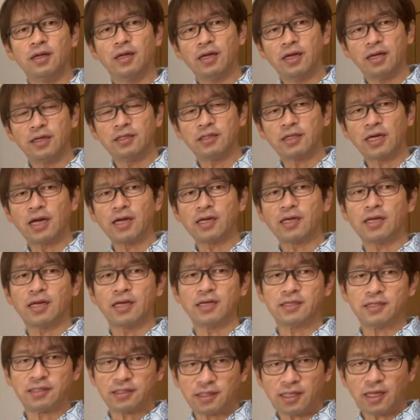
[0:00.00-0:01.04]
えじゃんけ
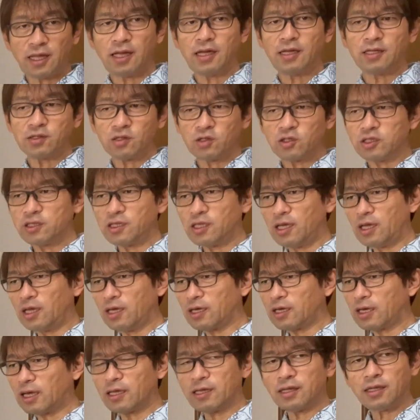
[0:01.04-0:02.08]
んして、そし
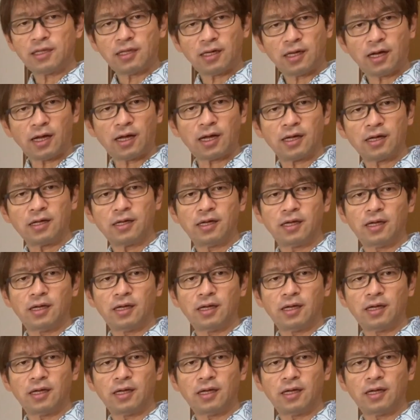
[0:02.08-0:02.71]
て勝ったら、